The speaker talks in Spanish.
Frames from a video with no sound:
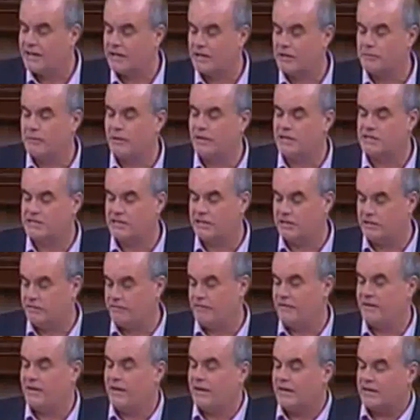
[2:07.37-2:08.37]
Éticas
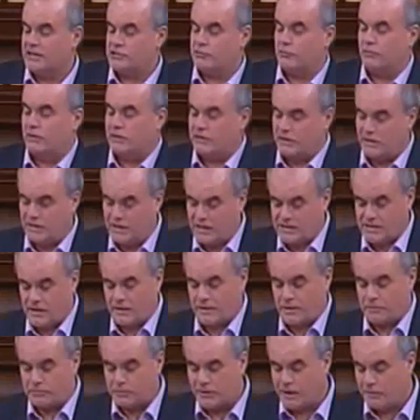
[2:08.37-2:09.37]
rivales significan que son
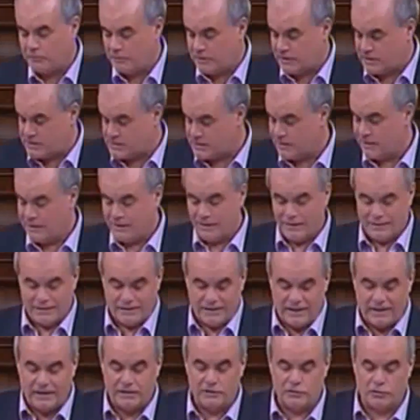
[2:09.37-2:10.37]
éticas aceptables
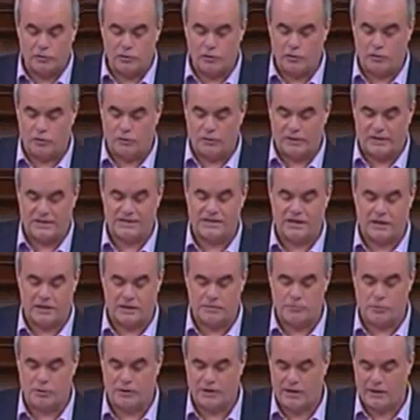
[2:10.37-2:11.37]
dentro de lo
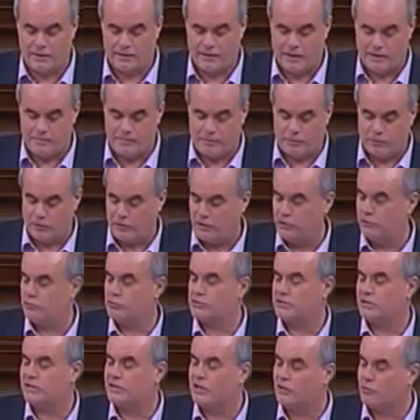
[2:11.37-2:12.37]
que es la democracia,
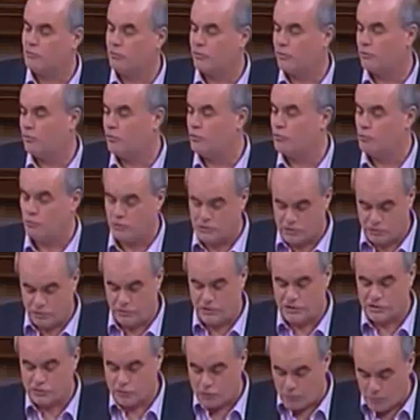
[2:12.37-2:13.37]
pero que no están de acuerdo en
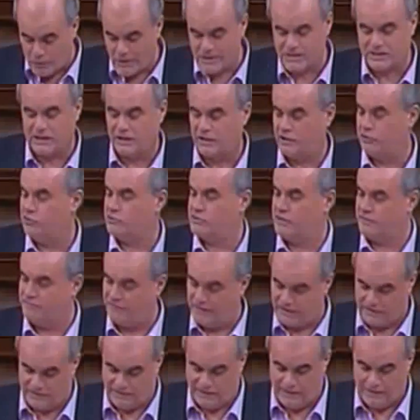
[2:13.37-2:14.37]
cuestiones como esta que
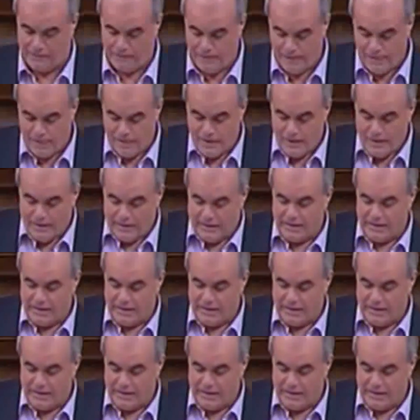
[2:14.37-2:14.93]
nos afecta.